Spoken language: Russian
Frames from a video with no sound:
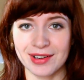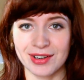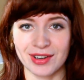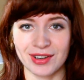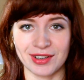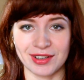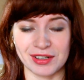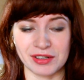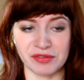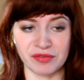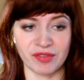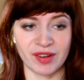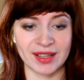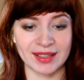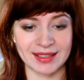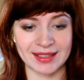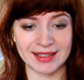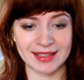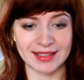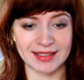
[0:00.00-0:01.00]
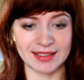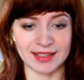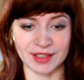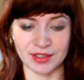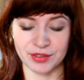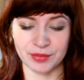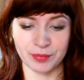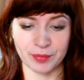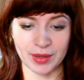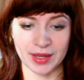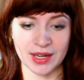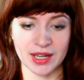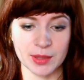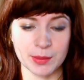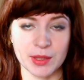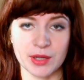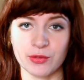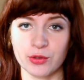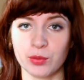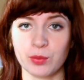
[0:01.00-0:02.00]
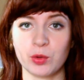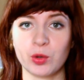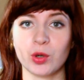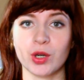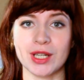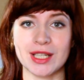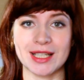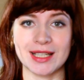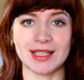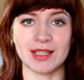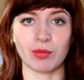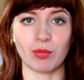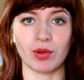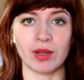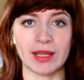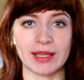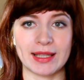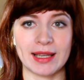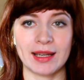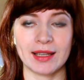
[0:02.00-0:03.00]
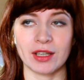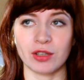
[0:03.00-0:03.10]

А, в Англии нет. По крайней мере, в том городе, где была я.